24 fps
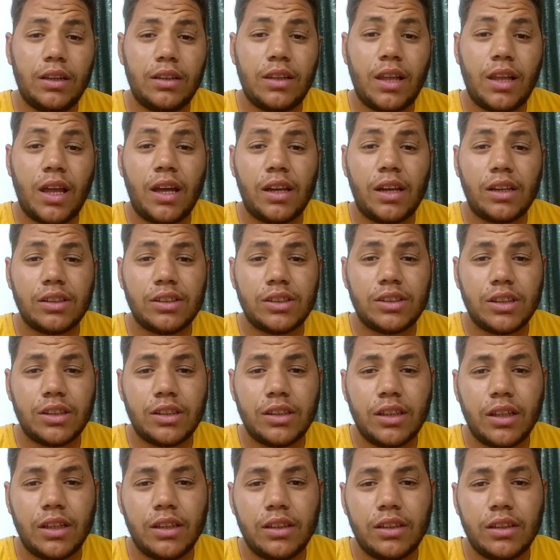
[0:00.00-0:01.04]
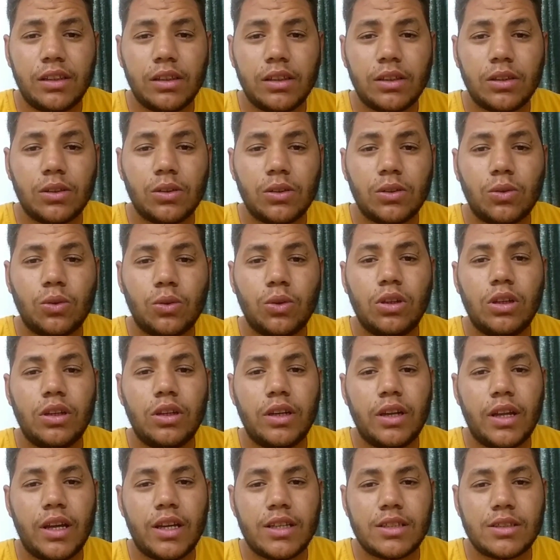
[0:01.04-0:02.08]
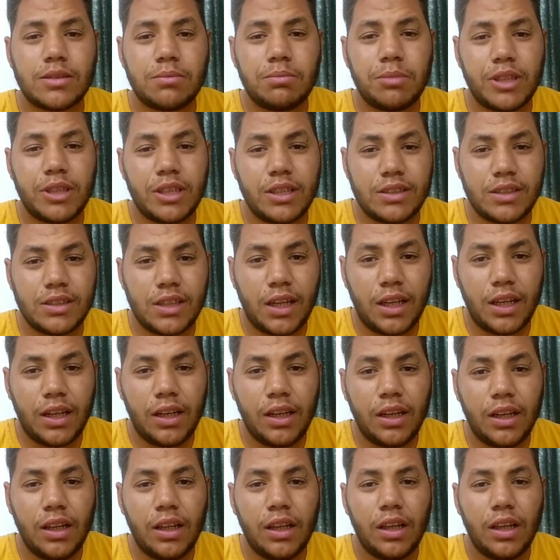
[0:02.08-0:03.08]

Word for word: دارج جدا كل الناس بتسأل